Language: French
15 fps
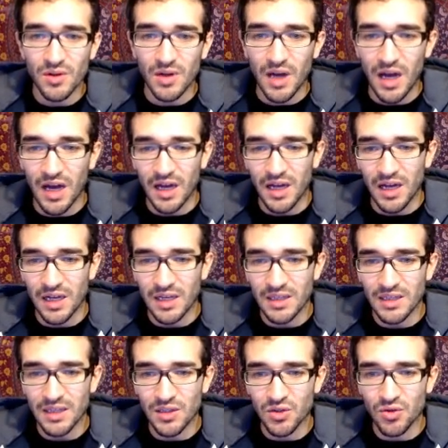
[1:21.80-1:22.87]
à, l'aide
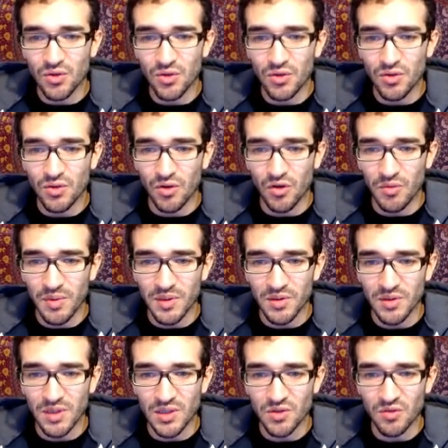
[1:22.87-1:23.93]
des deux
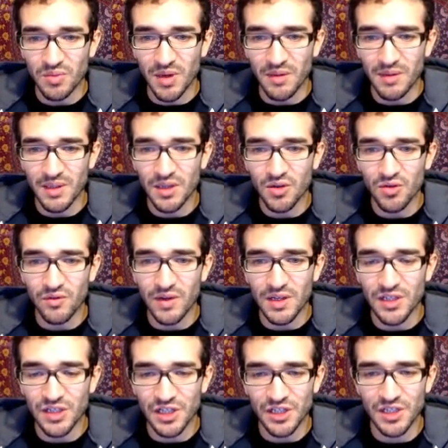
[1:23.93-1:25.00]
représentations paramétriques, on va aller
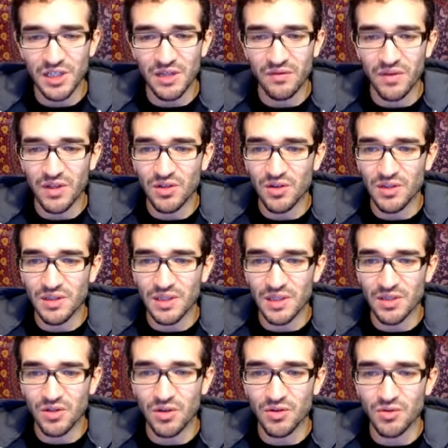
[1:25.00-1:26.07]
chercher des vecteurs
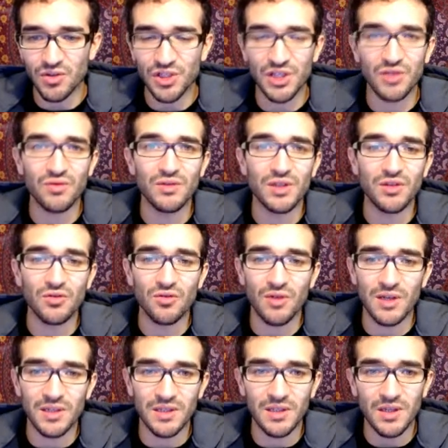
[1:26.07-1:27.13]
directeurs de chacune des deux
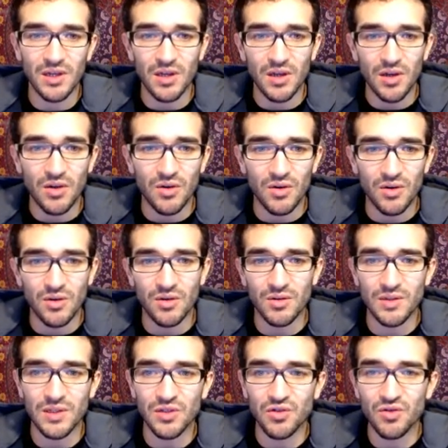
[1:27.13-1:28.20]
droites. Euh,
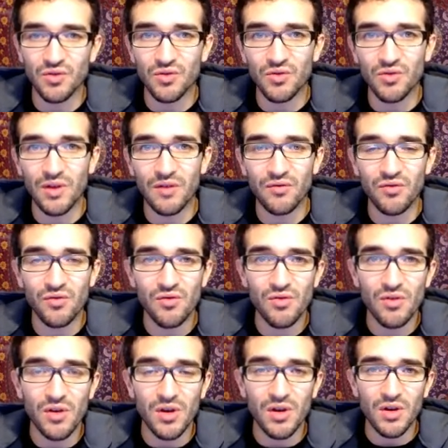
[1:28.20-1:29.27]
si tu as vu
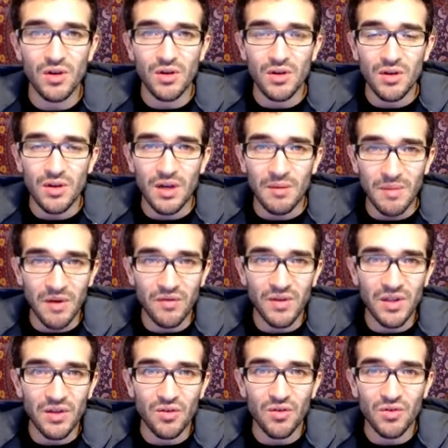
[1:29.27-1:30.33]
ma
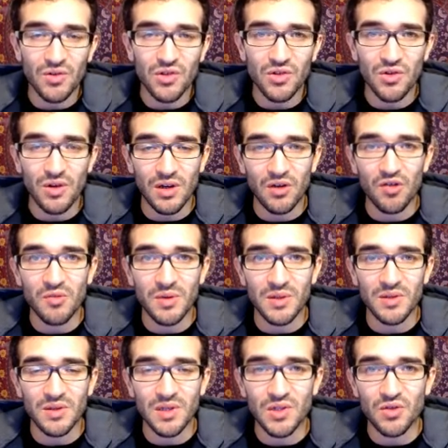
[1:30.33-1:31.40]
vidéo sur les
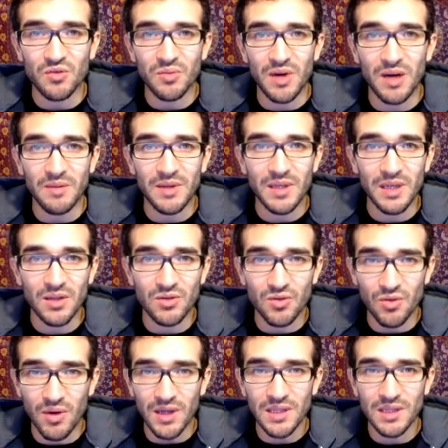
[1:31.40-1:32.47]
représentations paramétriques de
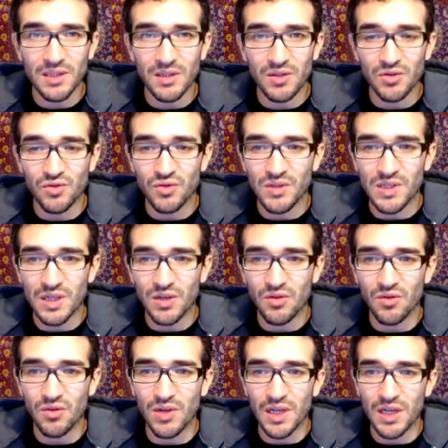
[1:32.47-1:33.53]
droite, tu sais que
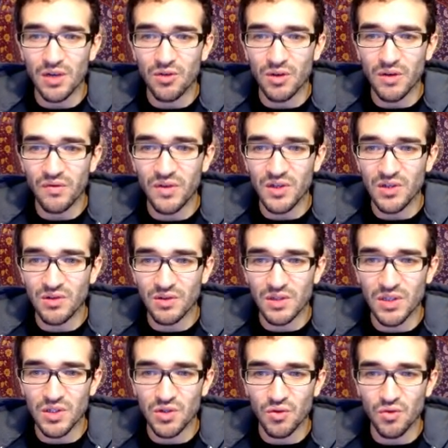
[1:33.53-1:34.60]
les coefficients qui
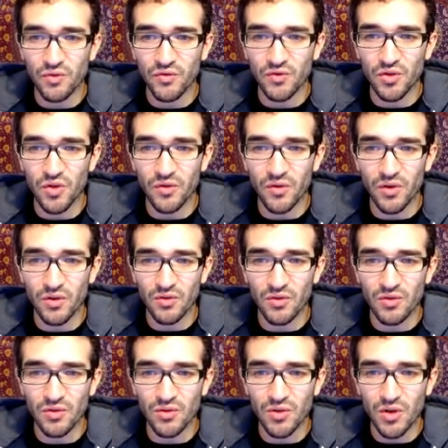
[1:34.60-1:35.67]
se trouvent devant
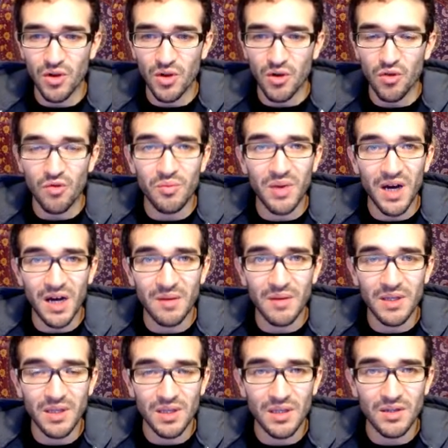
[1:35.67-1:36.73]
le,
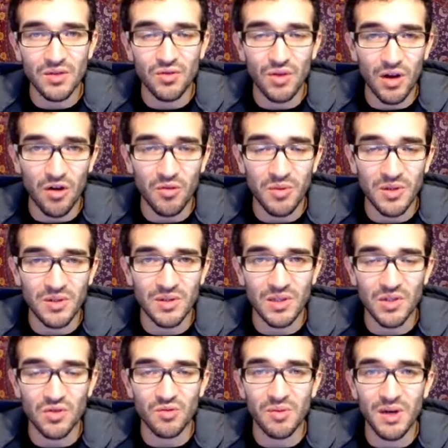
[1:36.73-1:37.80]
paramètre de la
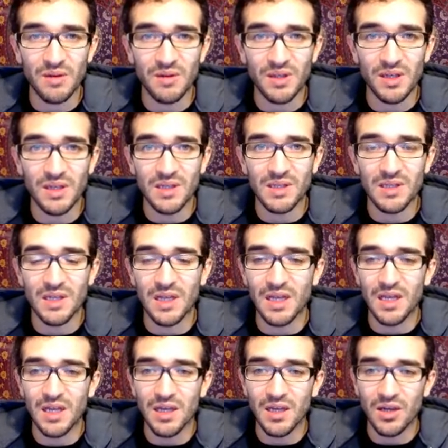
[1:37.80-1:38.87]
représentation paramétrique, c'est
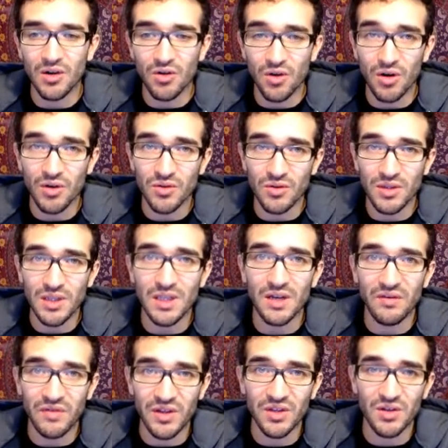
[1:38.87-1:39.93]
les coordonnées d'un
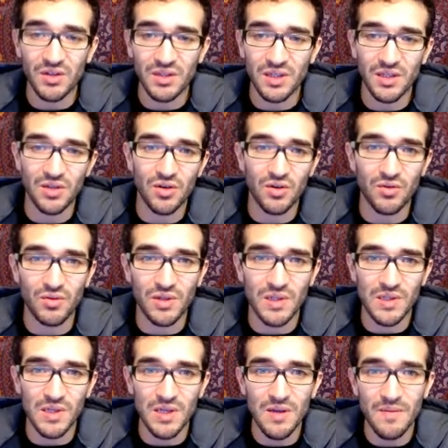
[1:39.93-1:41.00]
vecteur directeur. Donc
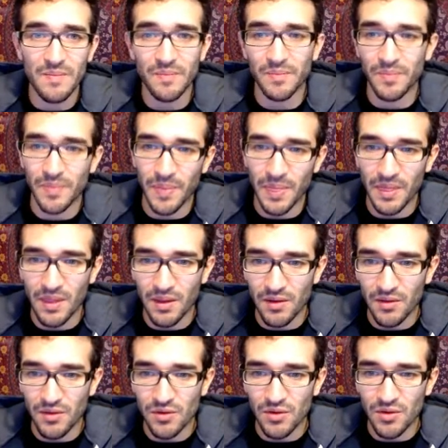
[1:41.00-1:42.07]
ici,
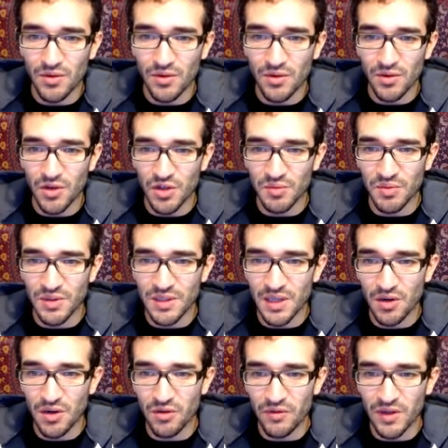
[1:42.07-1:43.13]
je peux dire que
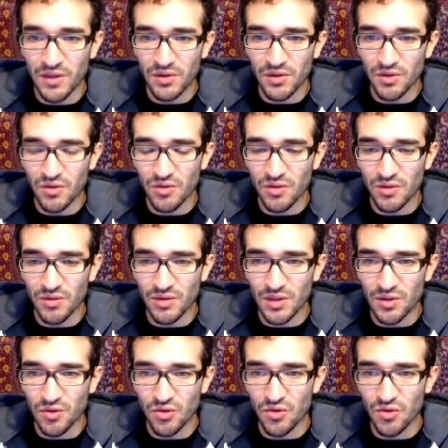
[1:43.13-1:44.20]
le vecteur de coordonnées
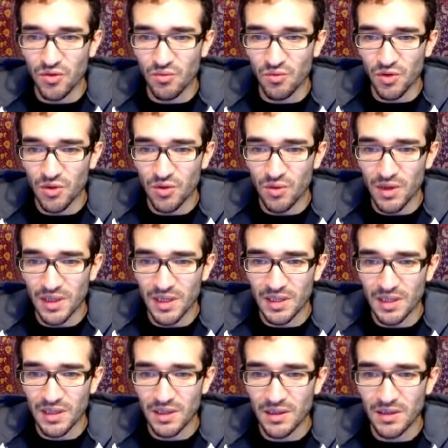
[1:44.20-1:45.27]
2, 3,
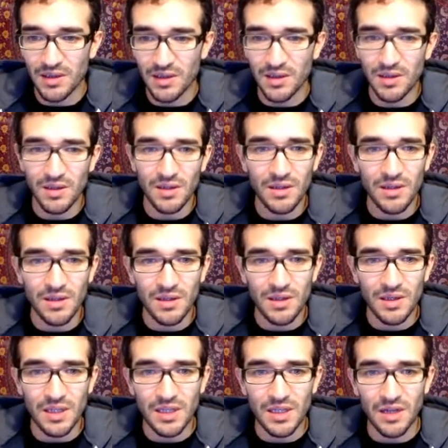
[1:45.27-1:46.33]
4
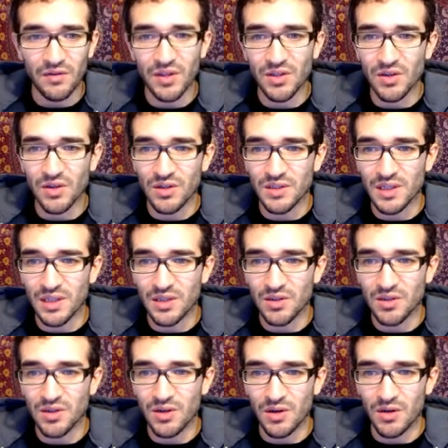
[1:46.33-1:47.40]
est un vecteur
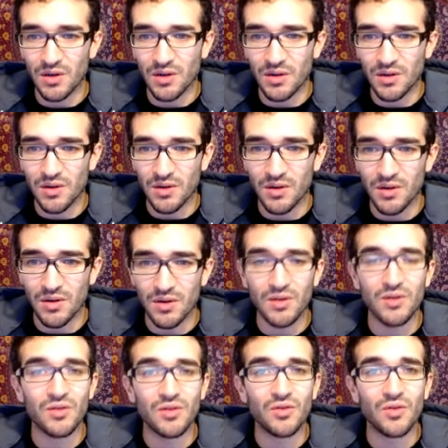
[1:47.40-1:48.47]
directeur
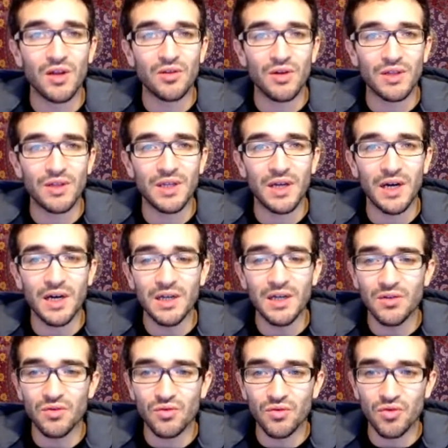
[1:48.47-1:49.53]
de la droite d 1,
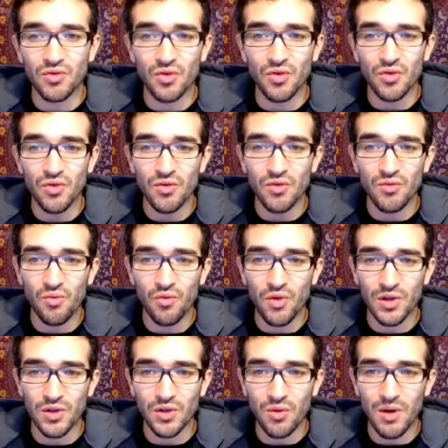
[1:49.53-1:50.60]
donc 2,
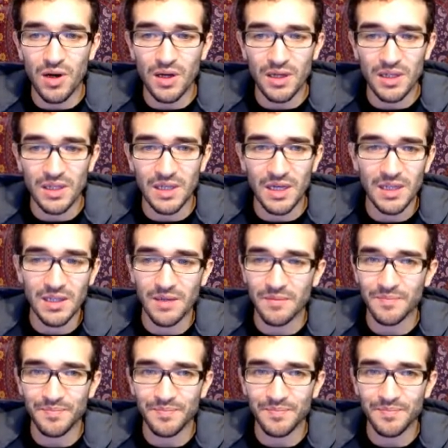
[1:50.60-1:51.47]
3, 4.